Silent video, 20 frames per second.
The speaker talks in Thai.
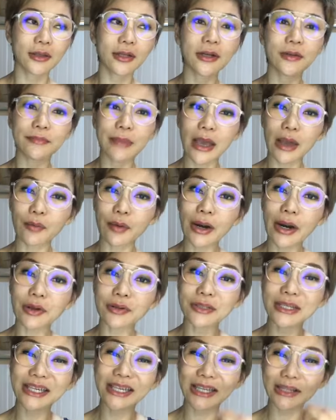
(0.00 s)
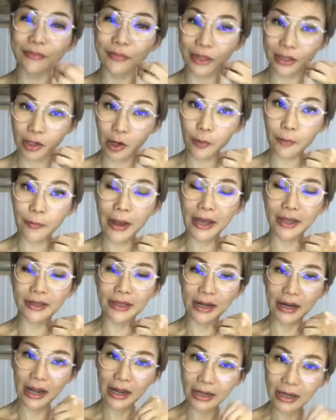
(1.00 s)
ถึงแม้ว่าเราจะกินมันเข้าไป
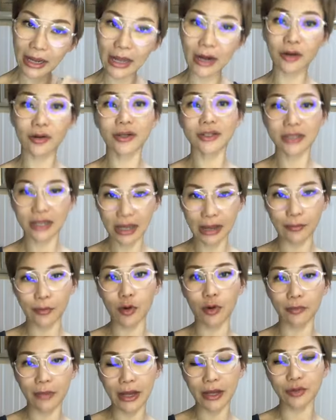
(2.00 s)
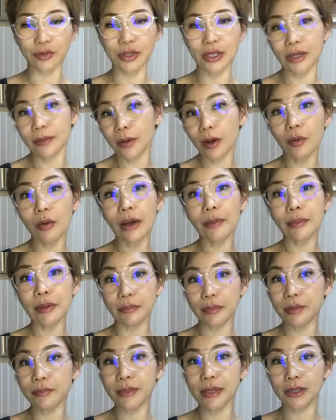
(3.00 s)
แต่ร่างกายเราก็จะขับออกมาอยู่ดีเพราะว่ามัน
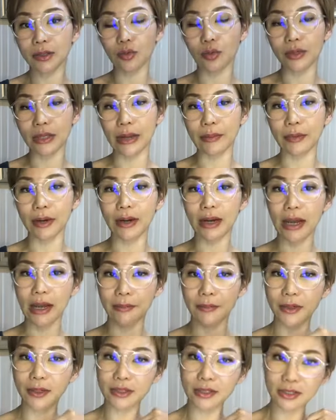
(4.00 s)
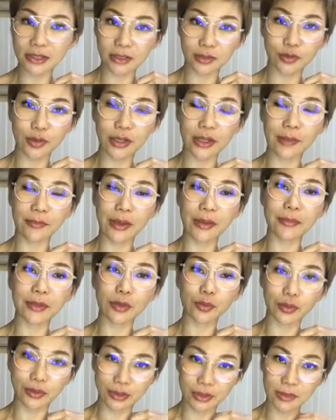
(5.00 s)
ไม่มีตัวทำละลายเพื่อที่จะช่วยทำให้มัน
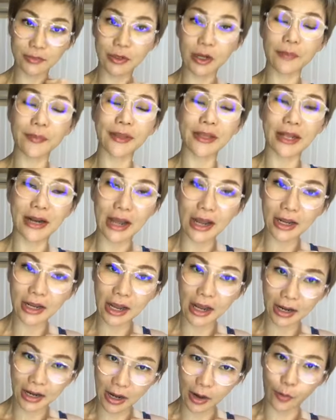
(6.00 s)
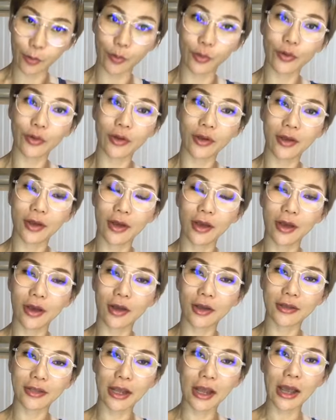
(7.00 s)
ดูดซึมเข้าไปในร่างกายเรา
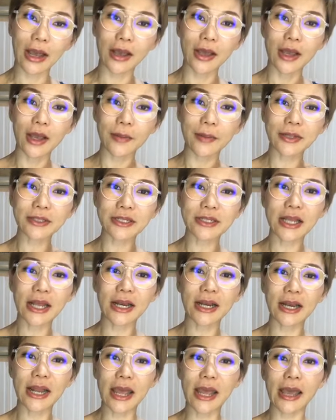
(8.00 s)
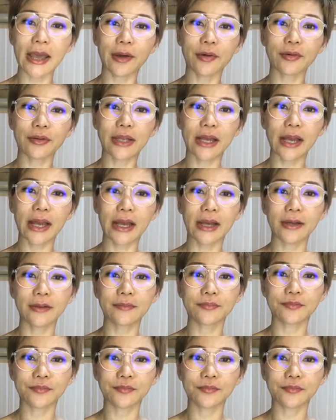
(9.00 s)
นะคะเพราะฉะนั้นแล้วนะคะ